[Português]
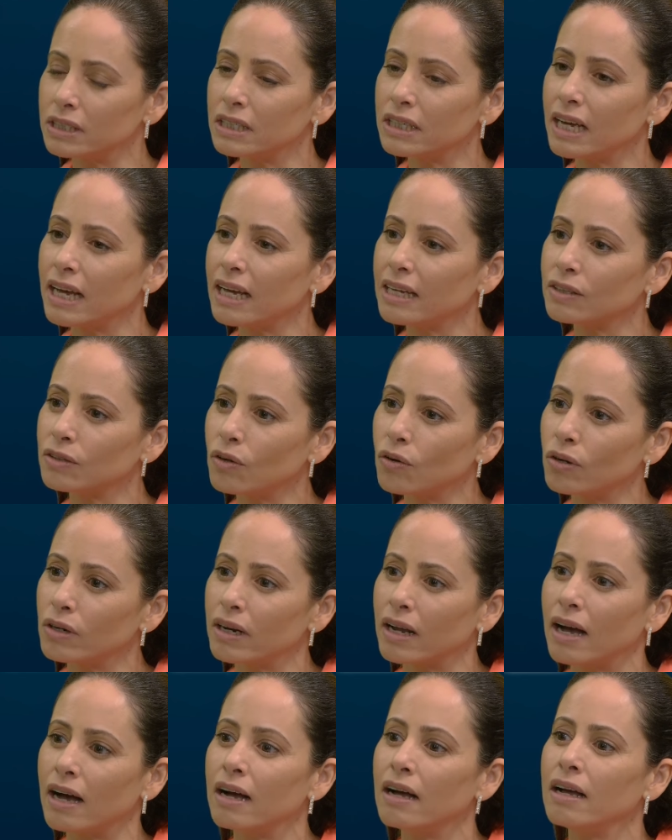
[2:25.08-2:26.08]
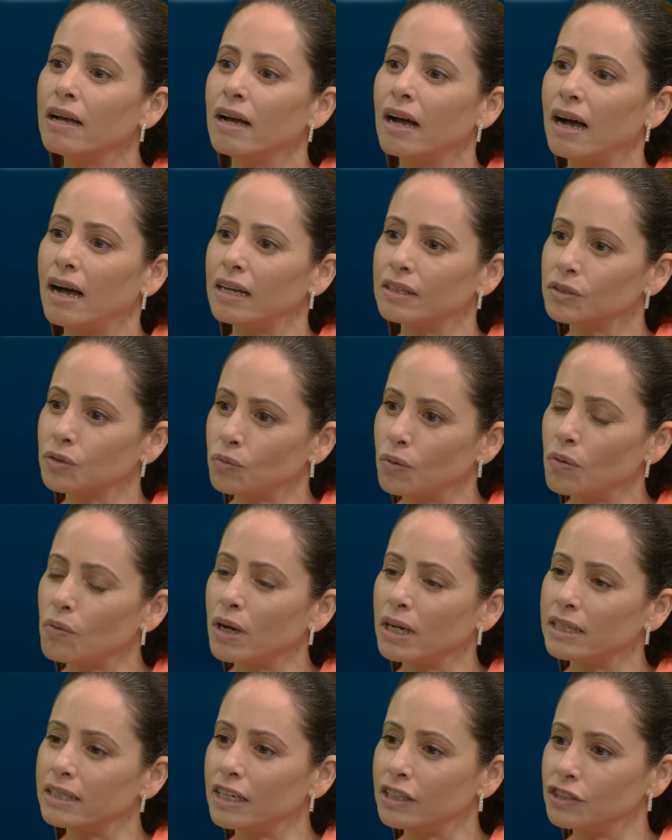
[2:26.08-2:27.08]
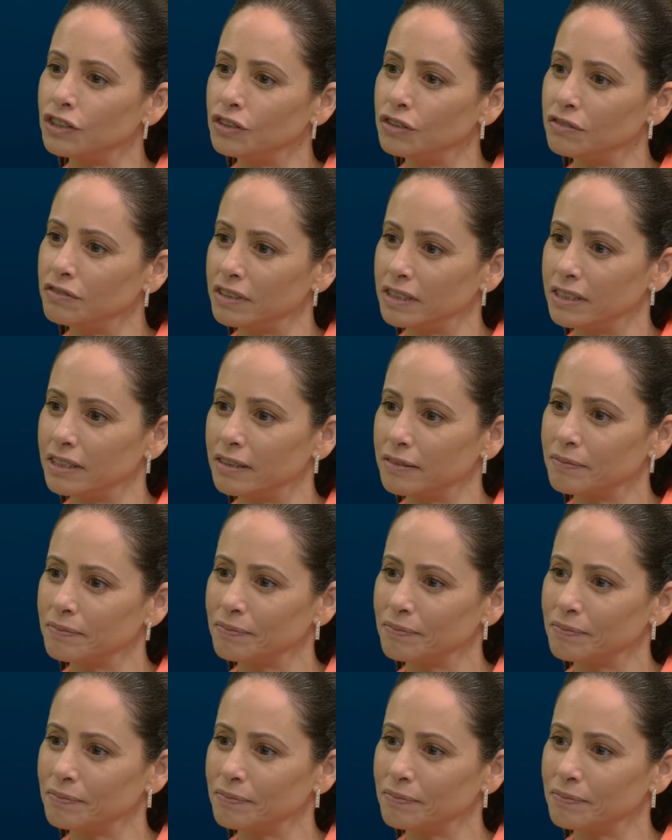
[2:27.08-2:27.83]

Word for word: e retornar à sua qualidade de vida.